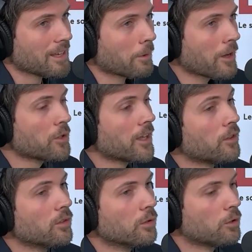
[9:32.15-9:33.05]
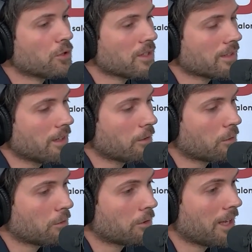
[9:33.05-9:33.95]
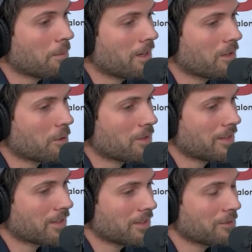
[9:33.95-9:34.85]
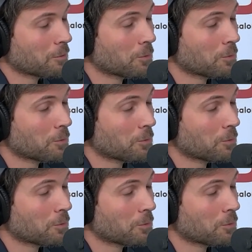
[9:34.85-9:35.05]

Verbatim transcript: Et après, on a un autre logiciel qu'on a appelé Circe.